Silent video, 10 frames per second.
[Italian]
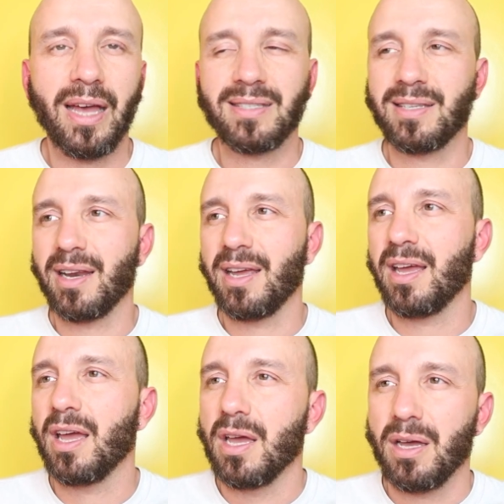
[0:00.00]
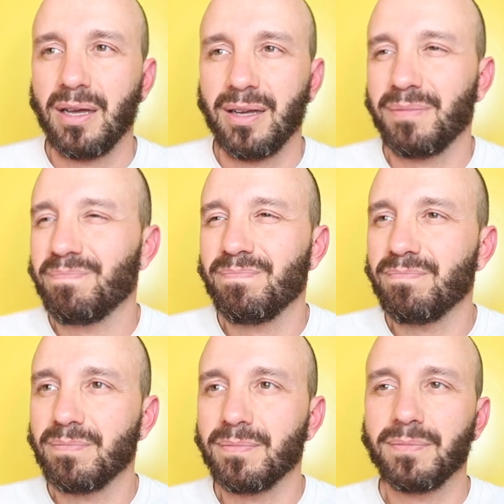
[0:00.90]
essere... Eh,
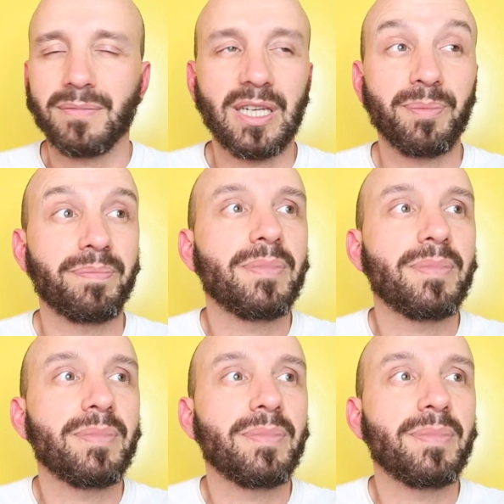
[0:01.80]
le,